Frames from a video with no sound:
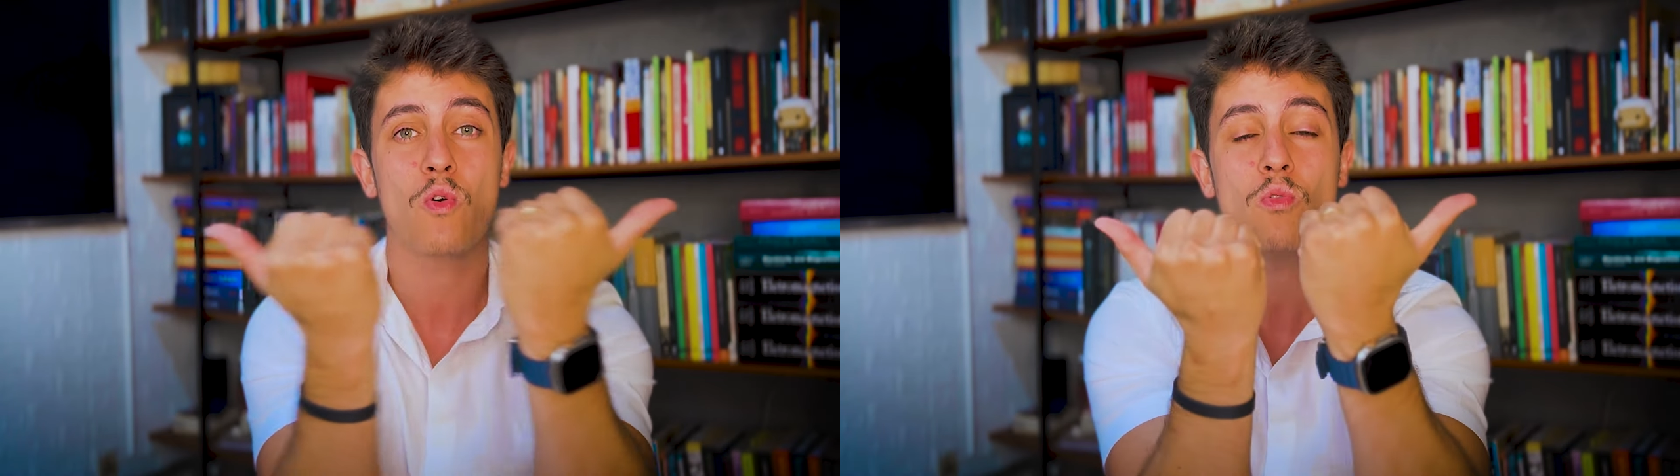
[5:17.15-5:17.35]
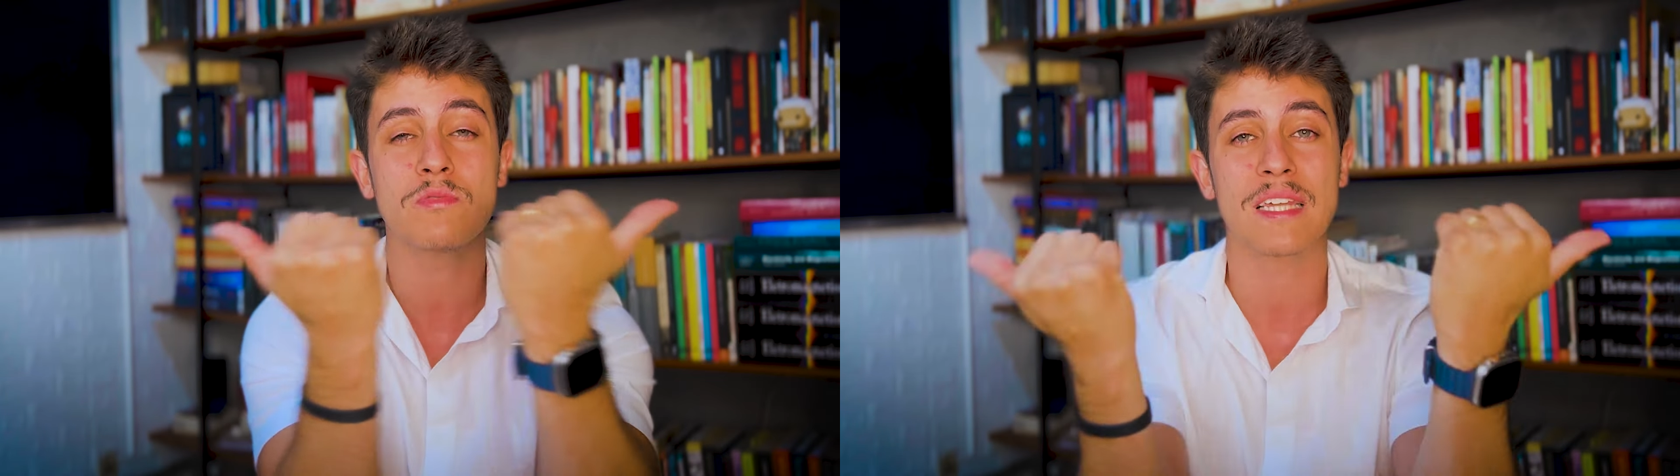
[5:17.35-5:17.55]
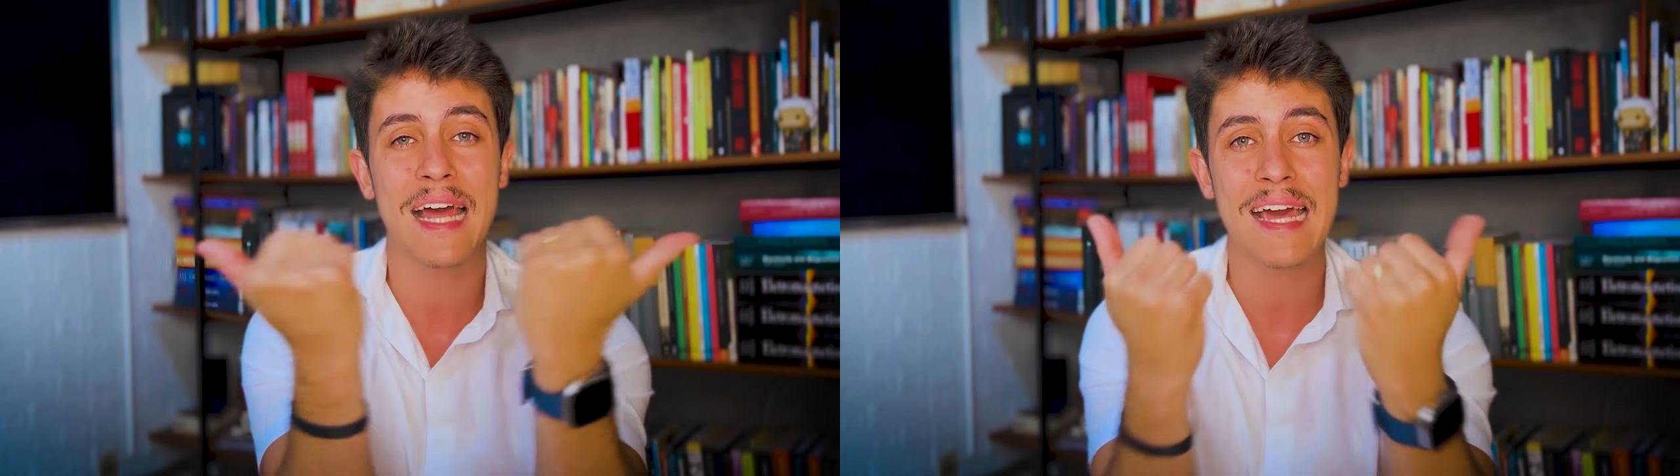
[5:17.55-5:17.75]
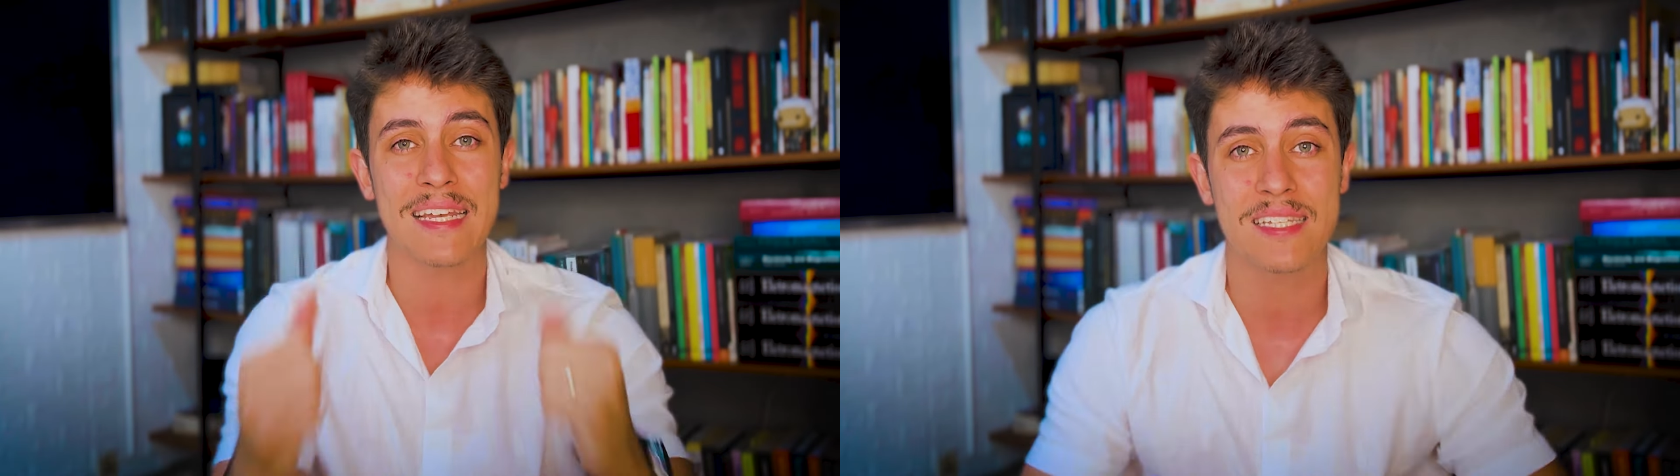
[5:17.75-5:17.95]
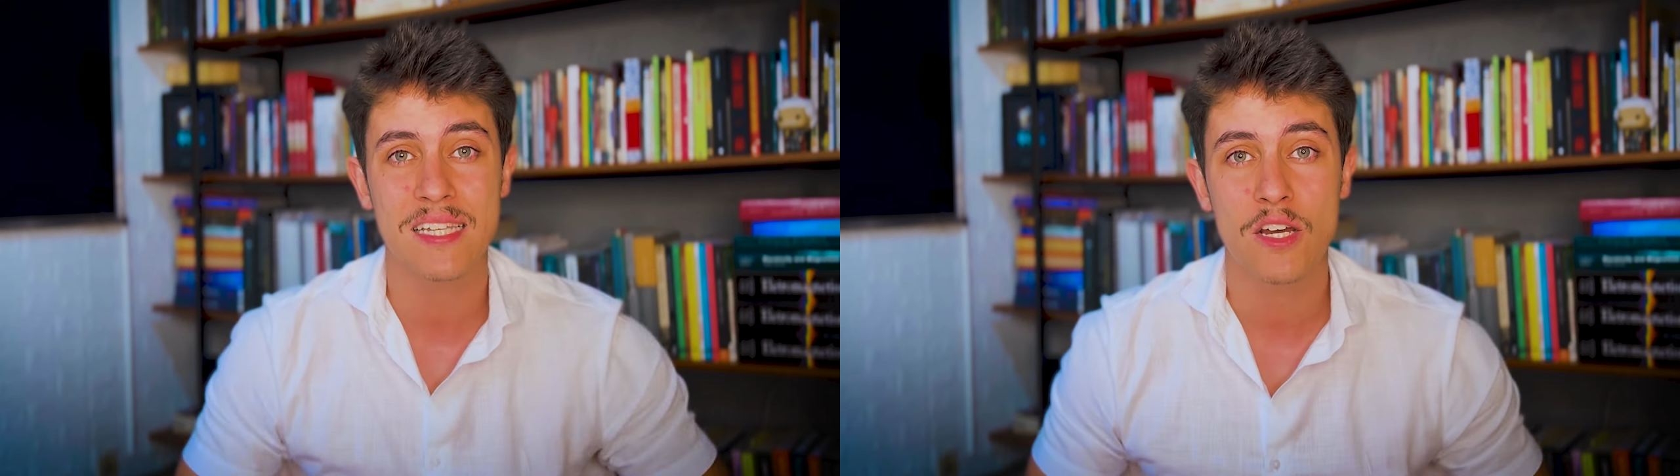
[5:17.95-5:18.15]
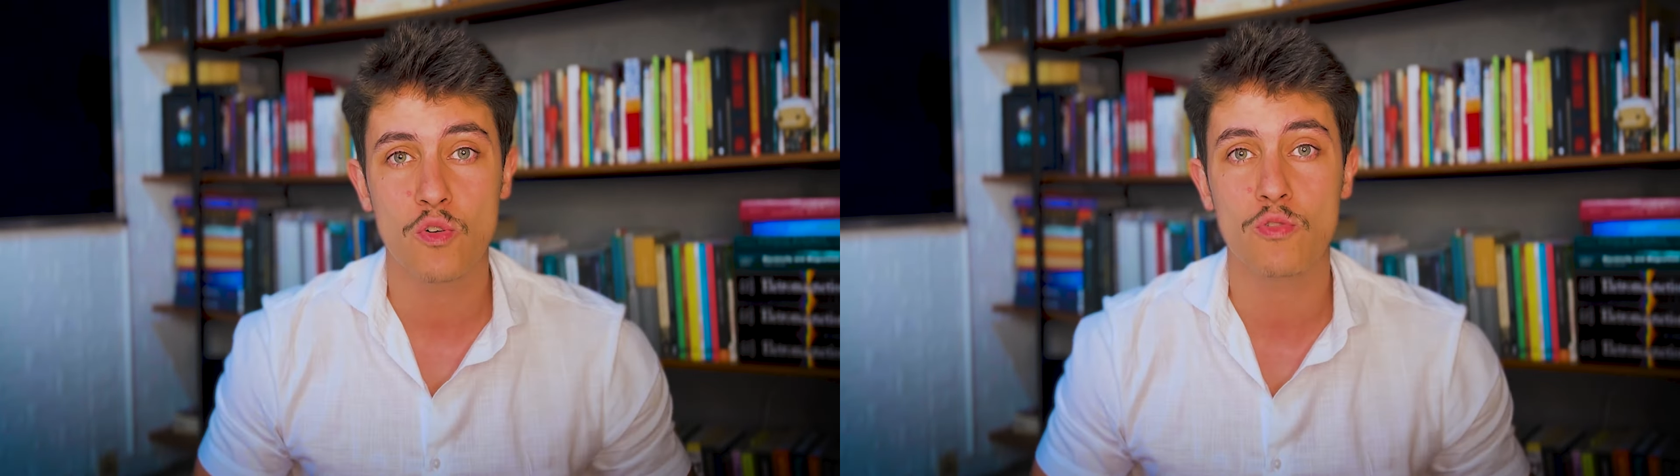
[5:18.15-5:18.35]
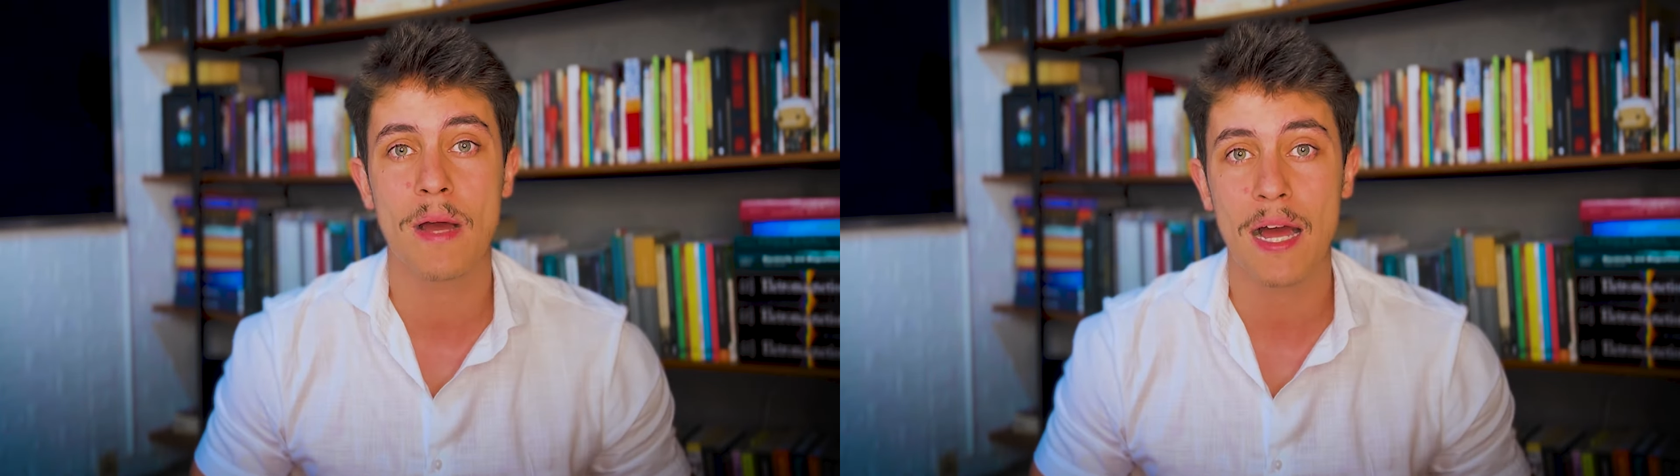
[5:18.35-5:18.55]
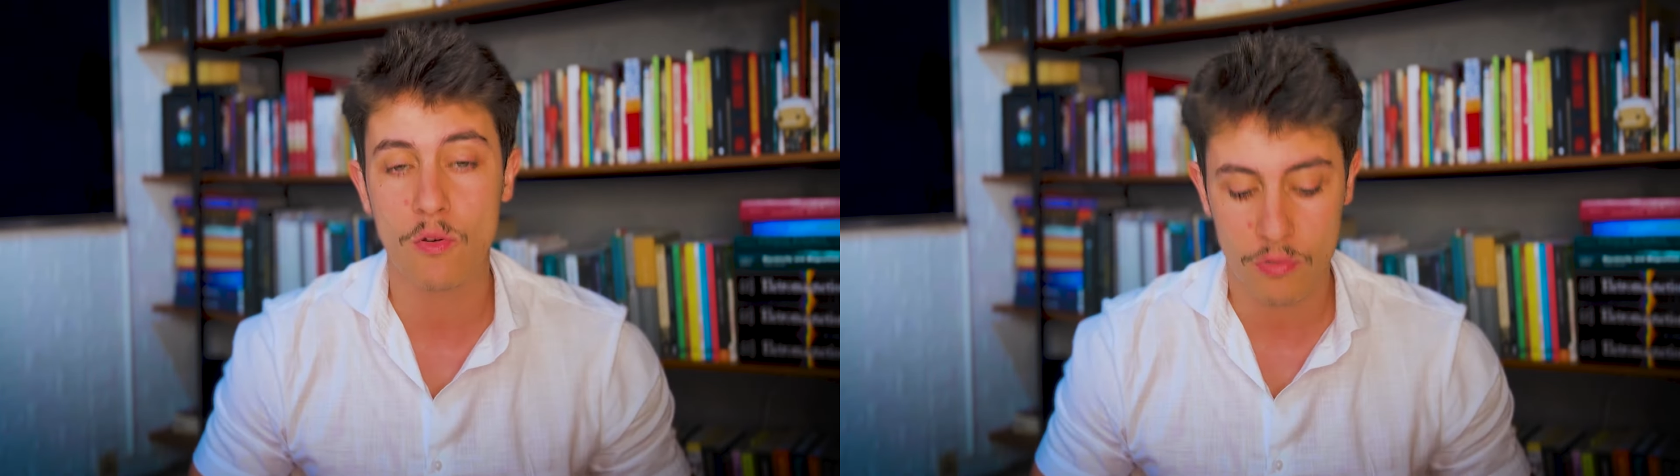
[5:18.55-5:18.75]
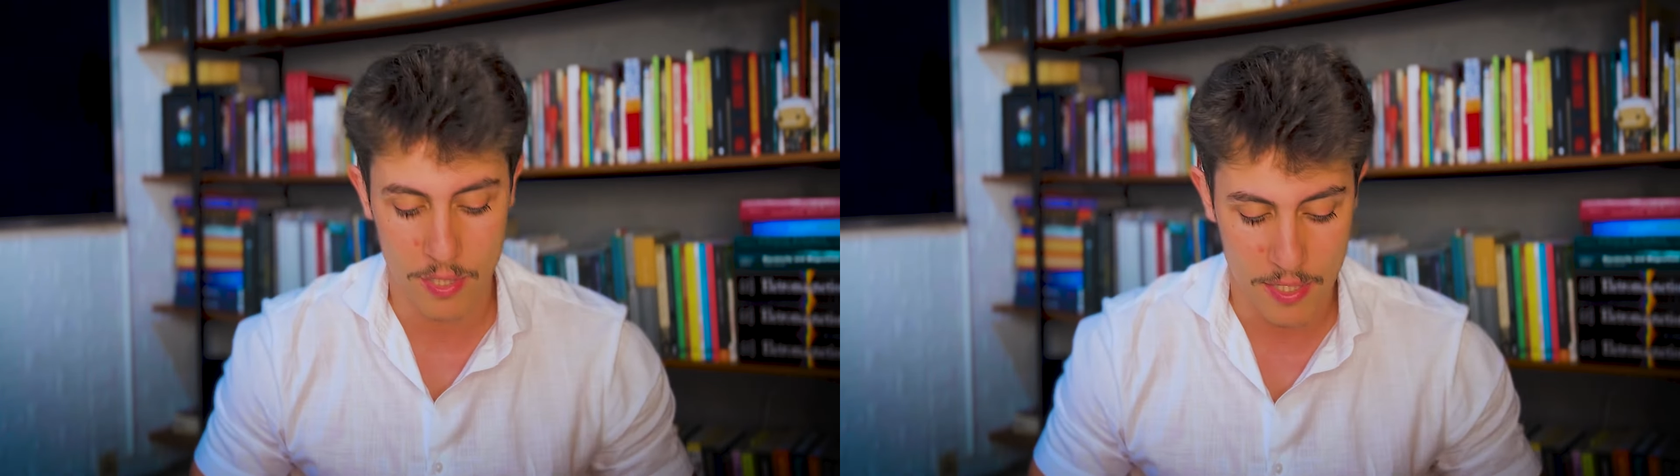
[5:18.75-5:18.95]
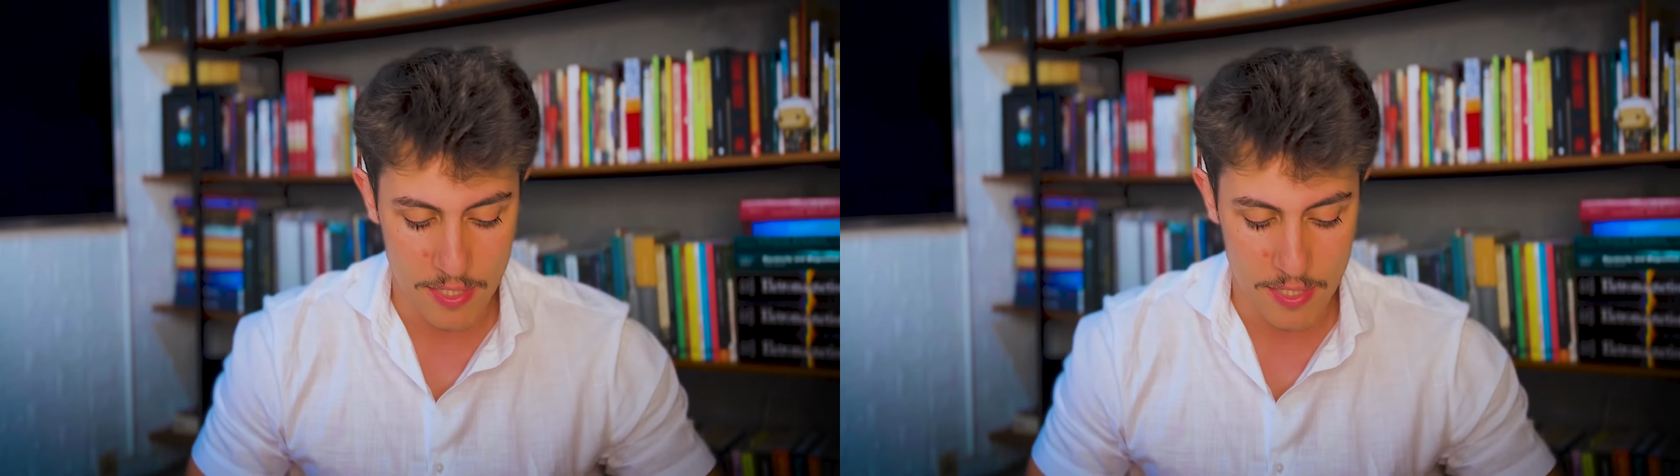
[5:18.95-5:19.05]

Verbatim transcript: contrárias uma à outra.